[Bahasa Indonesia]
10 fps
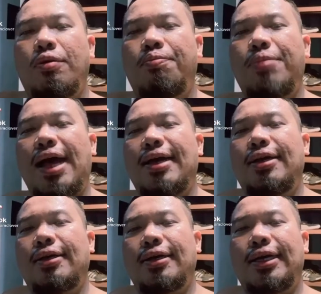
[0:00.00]
Bang,
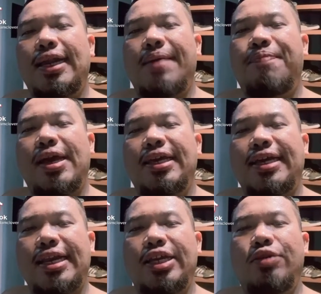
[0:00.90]
kenapa
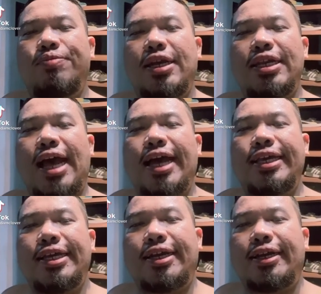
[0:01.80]
ikan hidupnya di
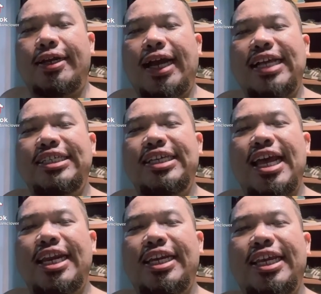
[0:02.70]
air?
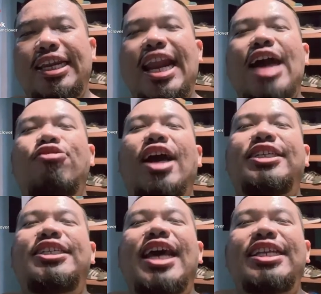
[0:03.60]
Kasihan kedinginan. Aku
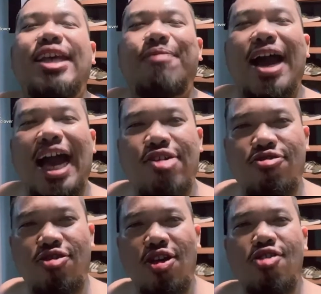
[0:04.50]
kasihan sama
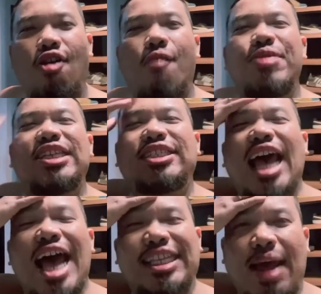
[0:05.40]
kau. Kok bisa
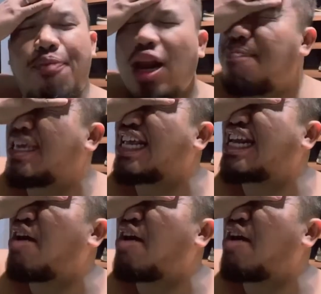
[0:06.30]
ada pola pikir kau